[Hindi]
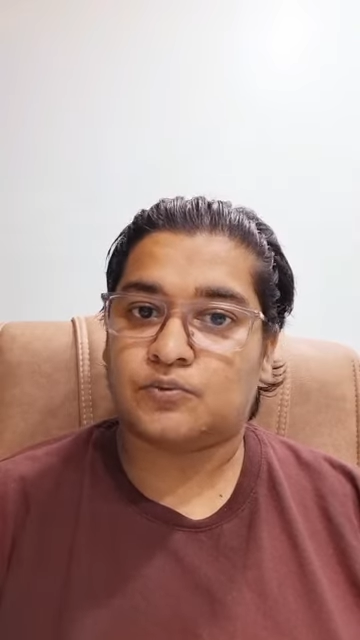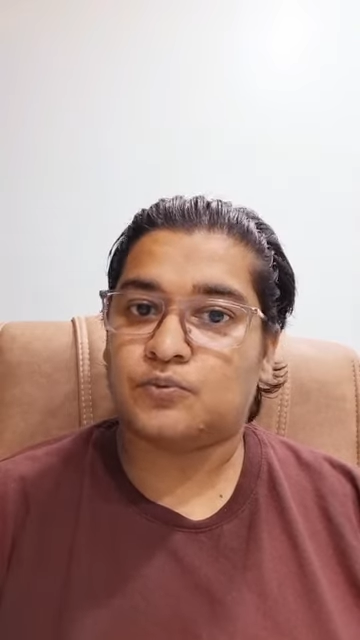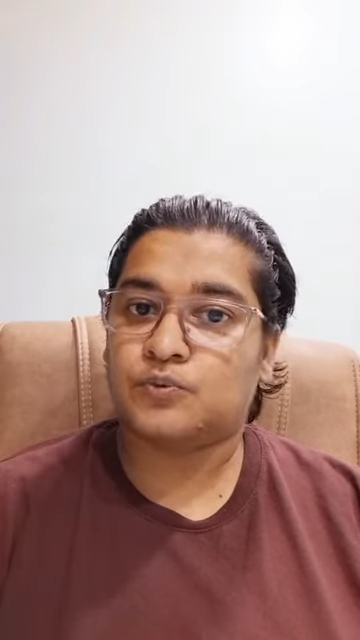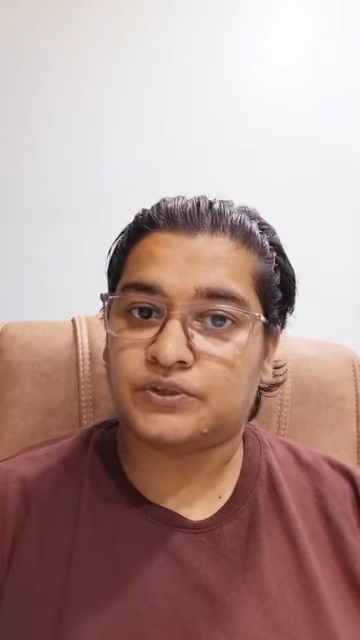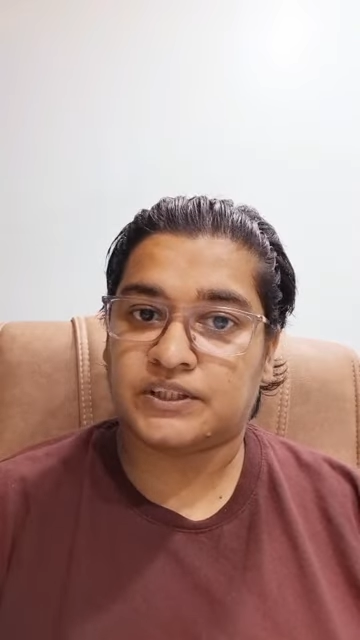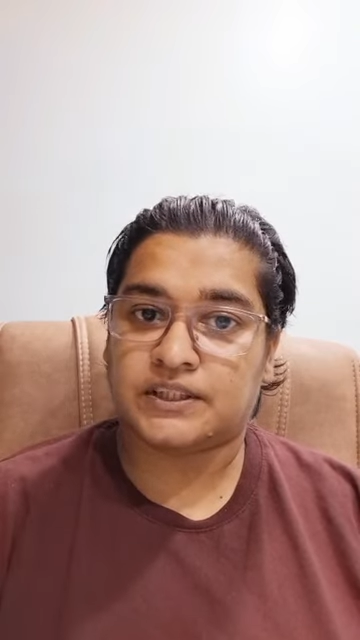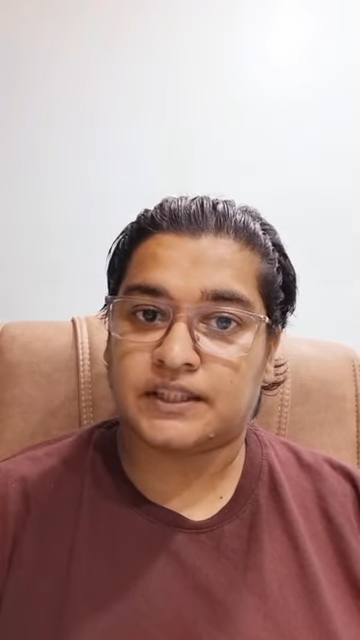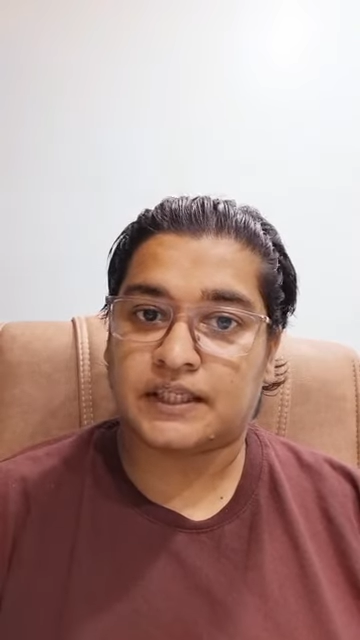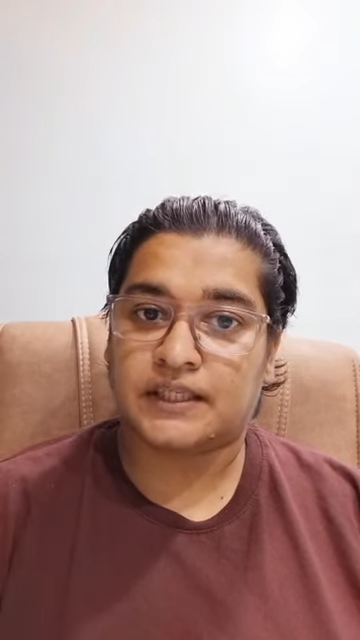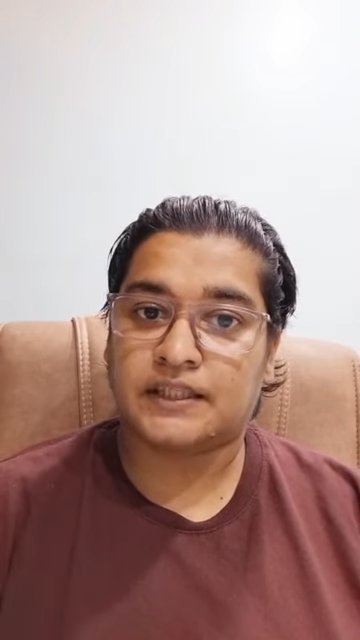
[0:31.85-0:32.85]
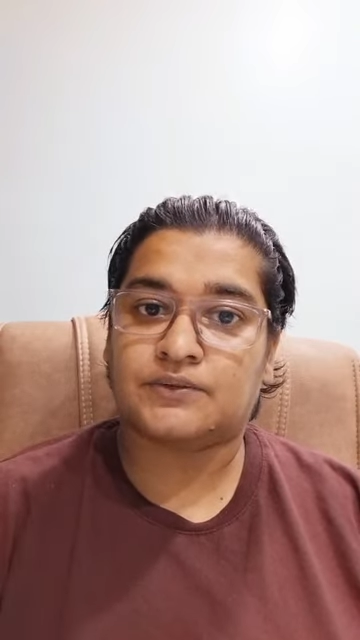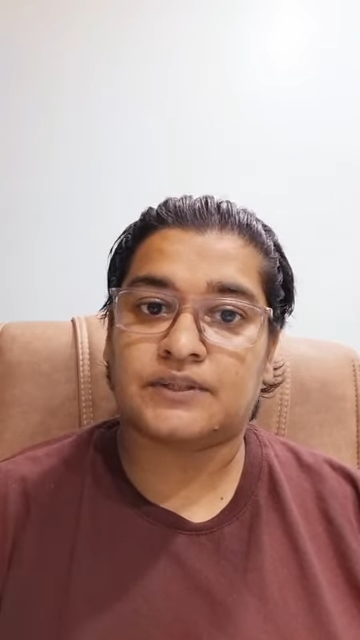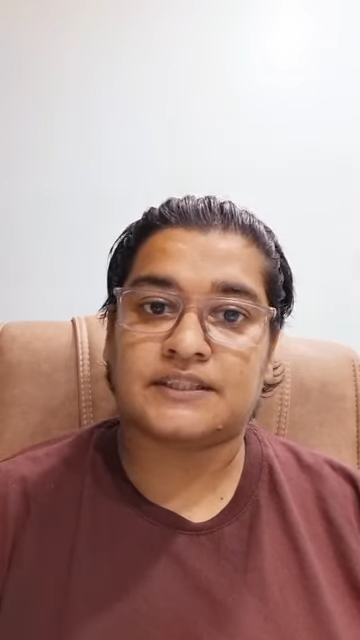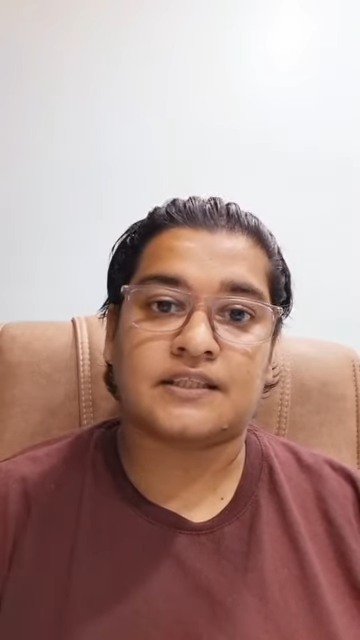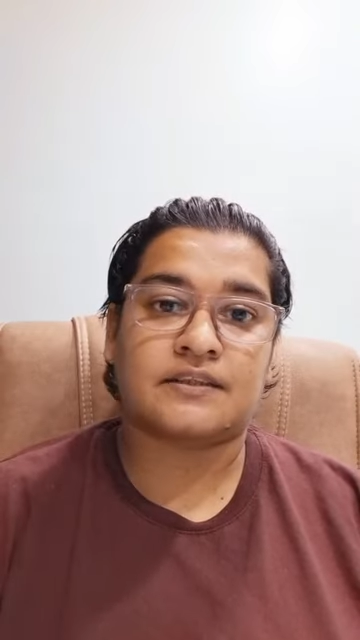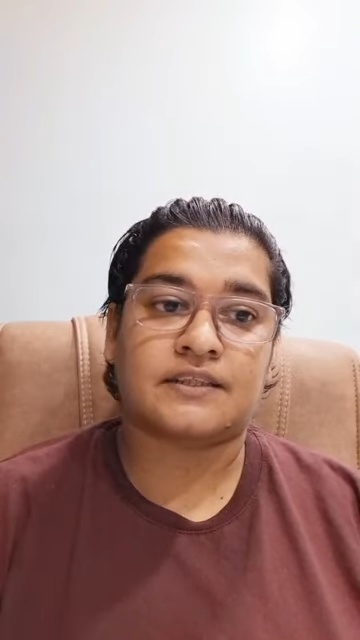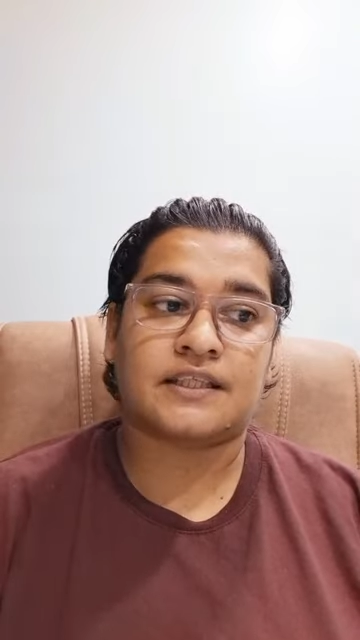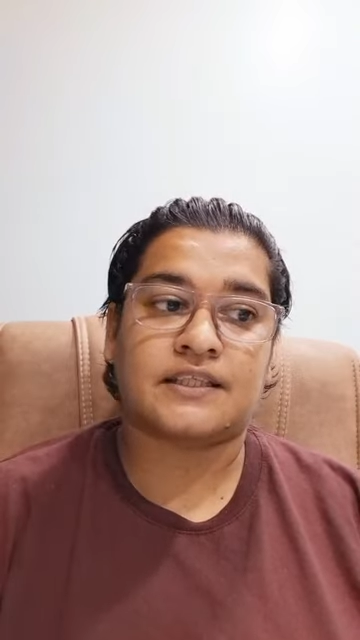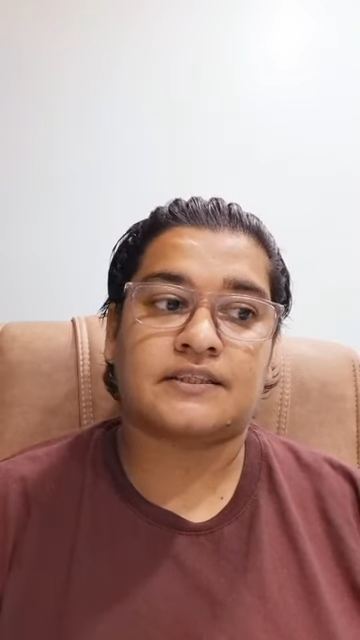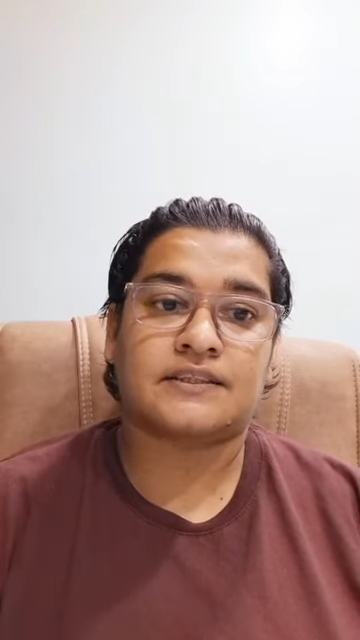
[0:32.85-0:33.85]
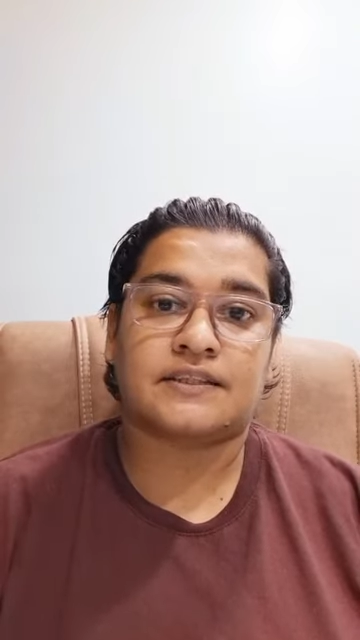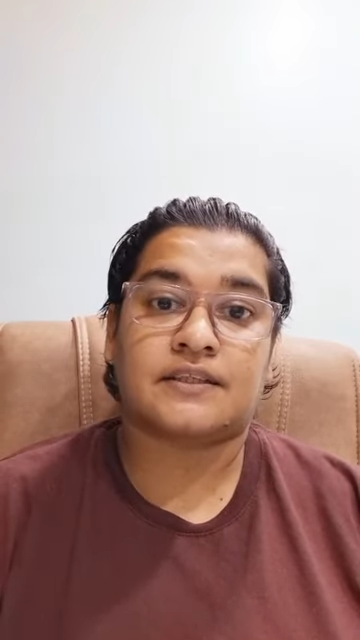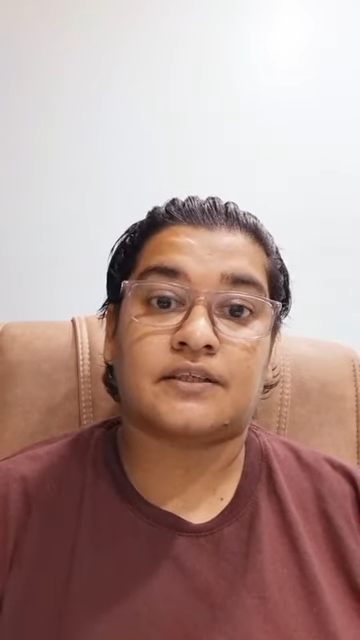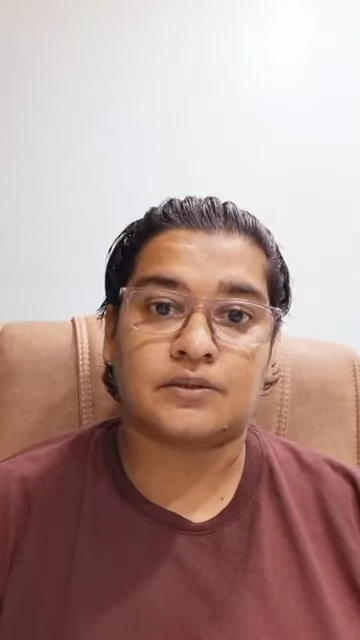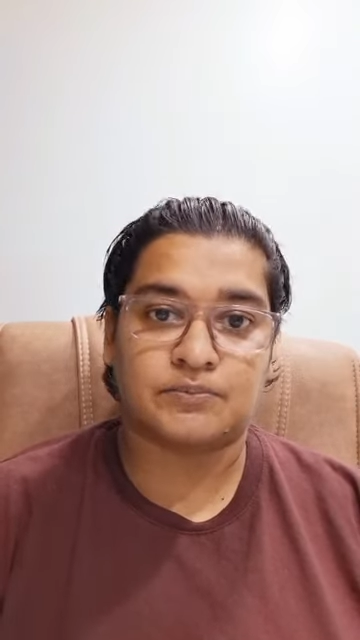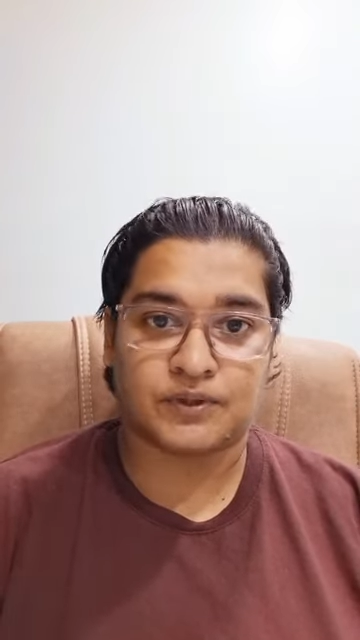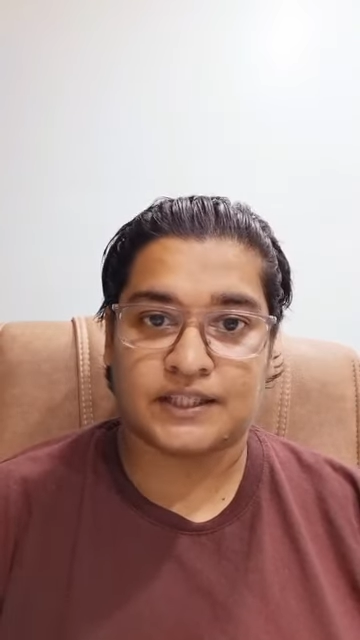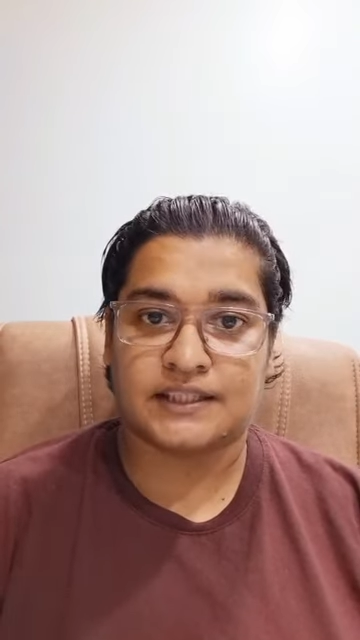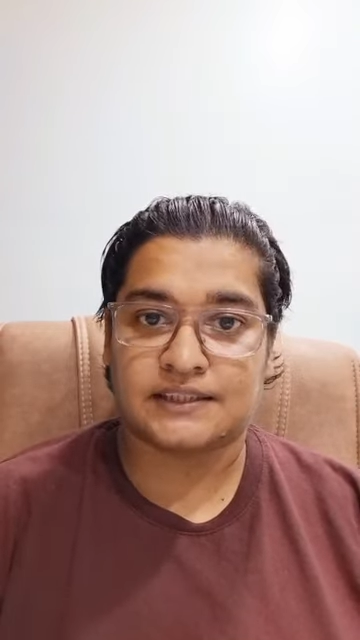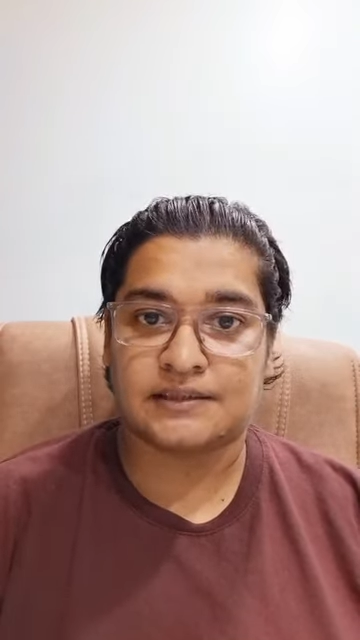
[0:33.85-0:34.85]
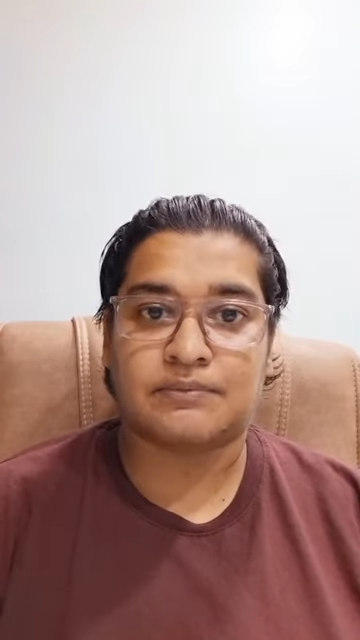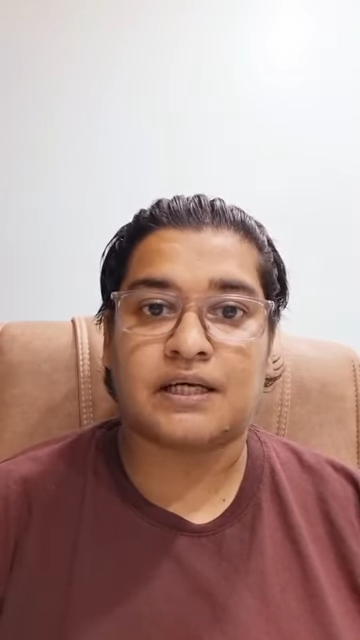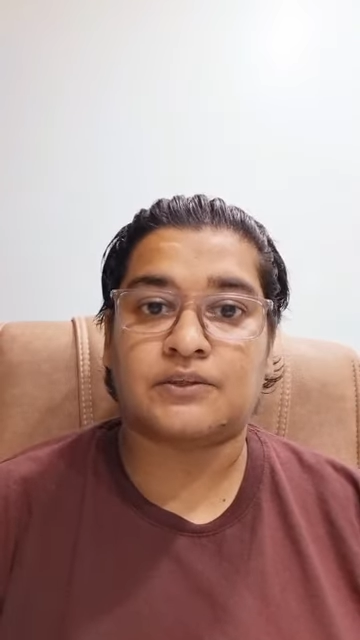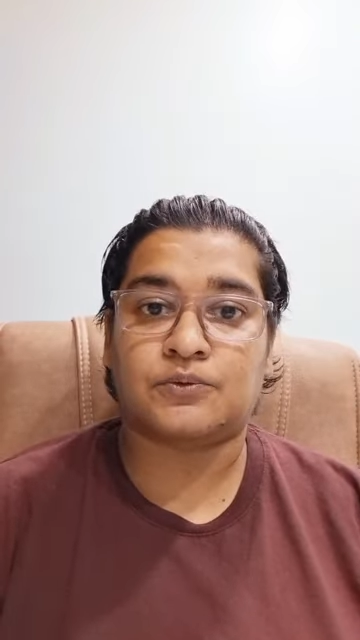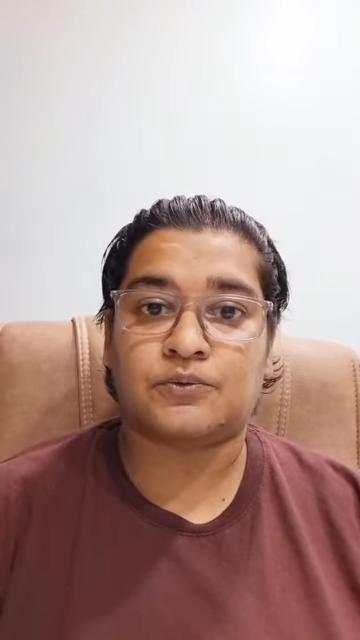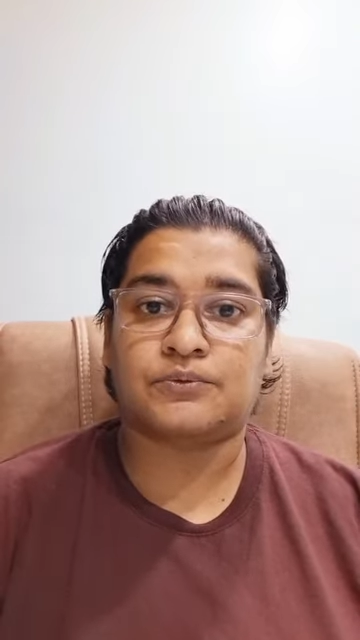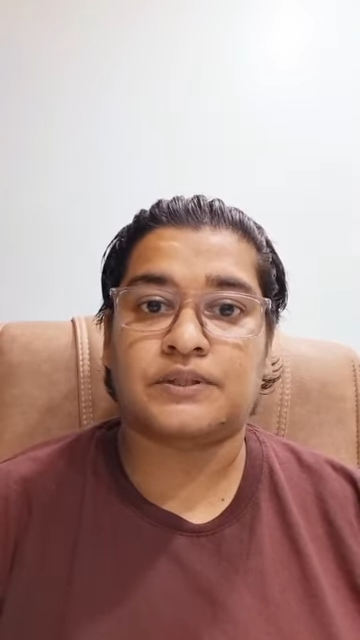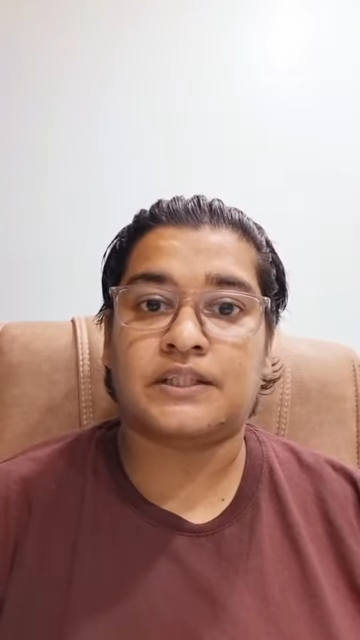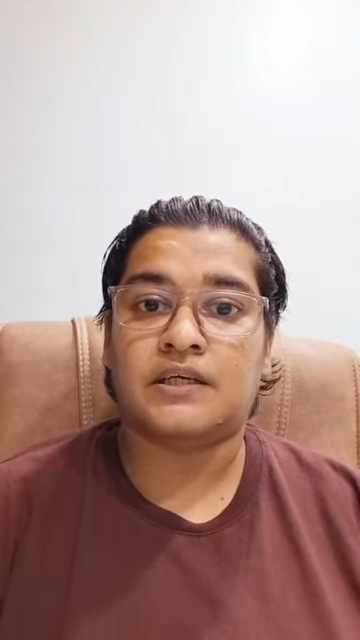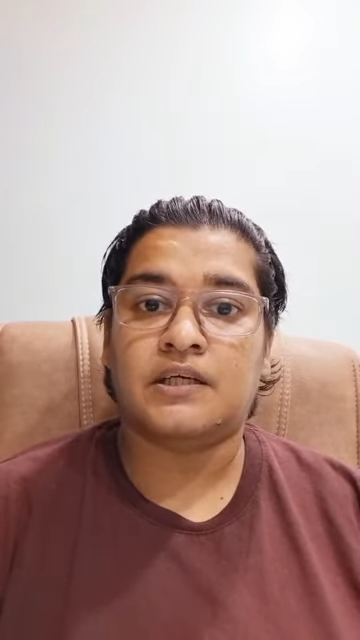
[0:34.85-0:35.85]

थ्रू गुजर रहे हैं तो ऐसा लगता है कि जैसे ख़त्म हो गया इसके बाद और कोई